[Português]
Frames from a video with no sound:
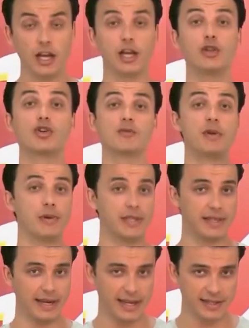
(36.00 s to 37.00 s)
Em
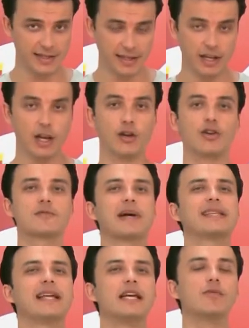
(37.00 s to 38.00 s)
2013, nós
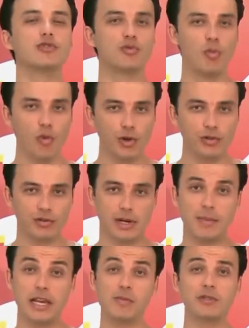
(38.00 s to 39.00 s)
batalhamos muito,
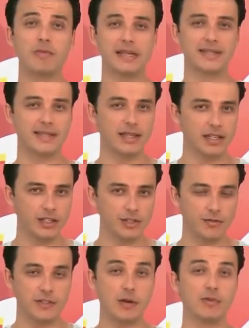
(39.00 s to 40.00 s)
trabalhamos
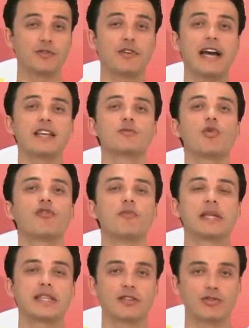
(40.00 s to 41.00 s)
bastante, fizemos várias
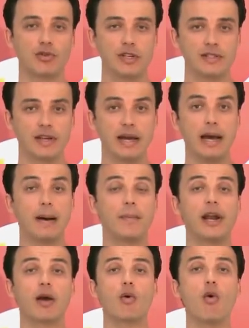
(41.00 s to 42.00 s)
movimentações
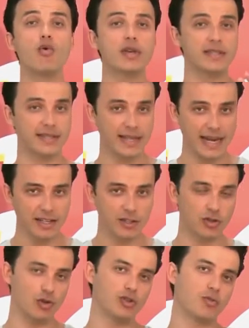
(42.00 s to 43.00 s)
para conquistar
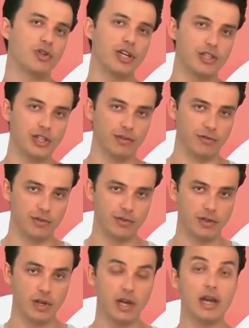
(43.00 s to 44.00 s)
esses dois
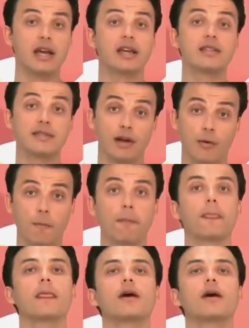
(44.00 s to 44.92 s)
objetivos, que são